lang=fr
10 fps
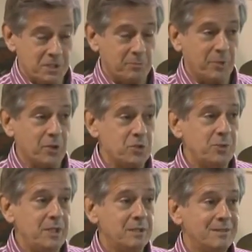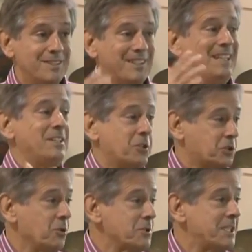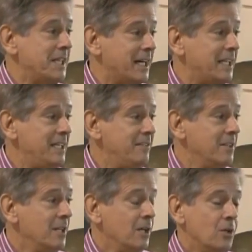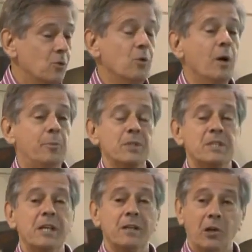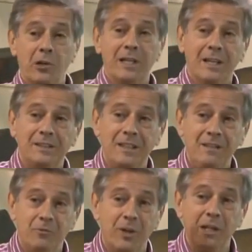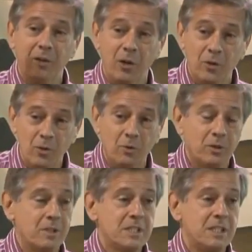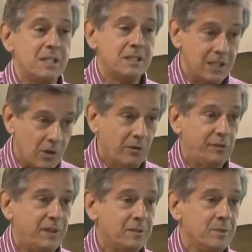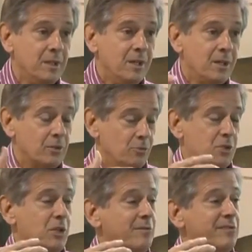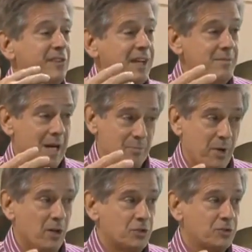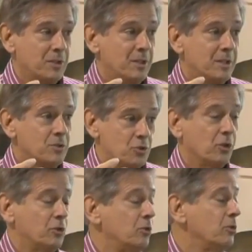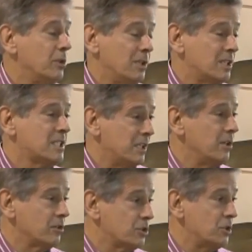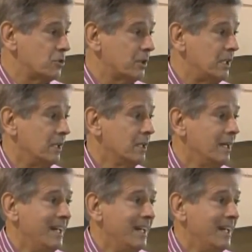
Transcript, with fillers: qui se produit il y quelque chose qui arrive, ou on peut dire, regardez, voilà un autre signe qui confirme que nous sommes vraiment proches du retour de notre Seigneur Jésus-Christ.